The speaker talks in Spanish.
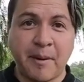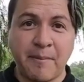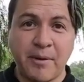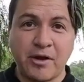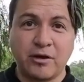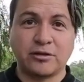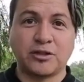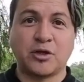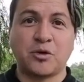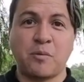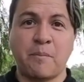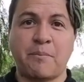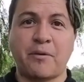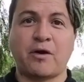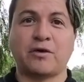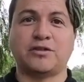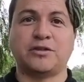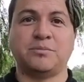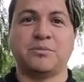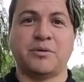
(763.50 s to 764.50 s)
amigos en un
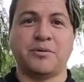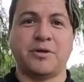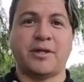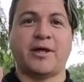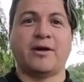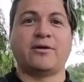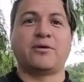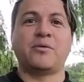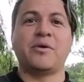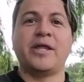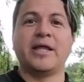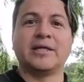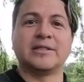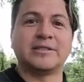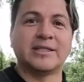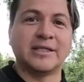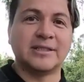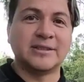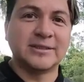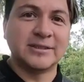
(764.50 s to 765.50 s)
próximo video,
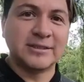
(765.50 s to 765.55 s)
cuídense.